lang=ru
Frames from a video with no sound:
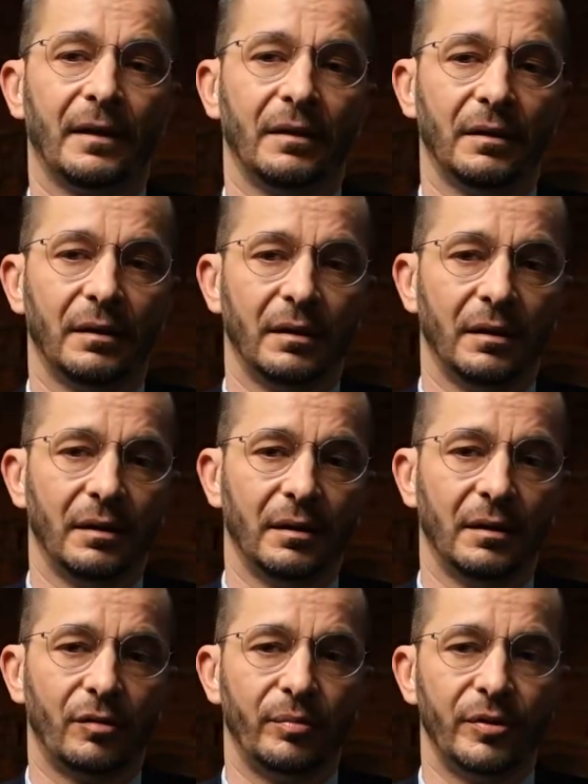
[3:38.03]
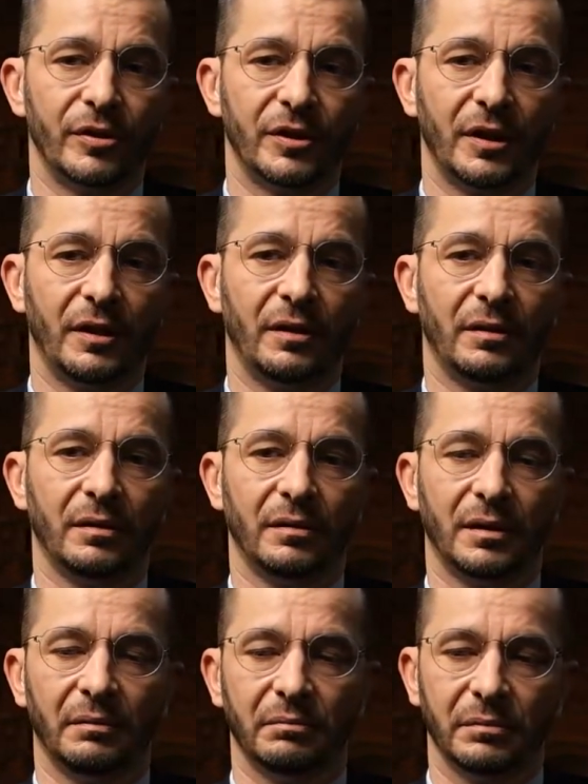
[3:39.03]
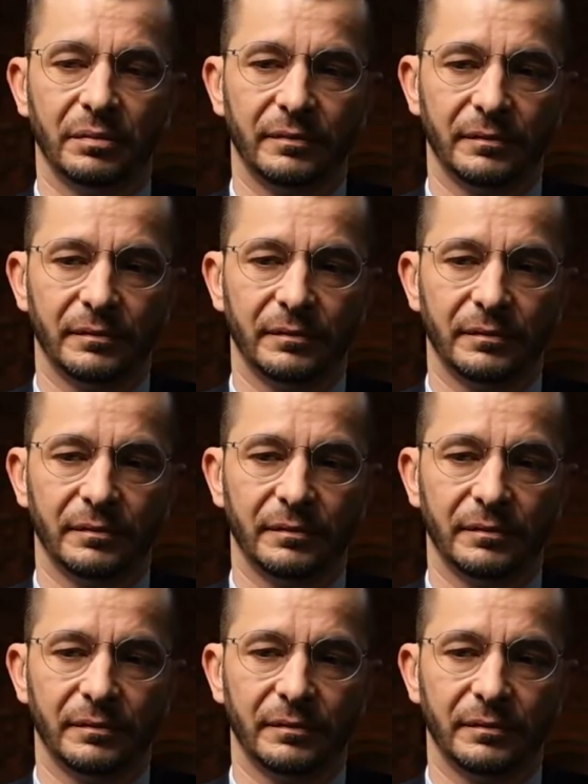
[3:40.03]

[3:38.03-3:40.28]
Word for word: а рубеже там,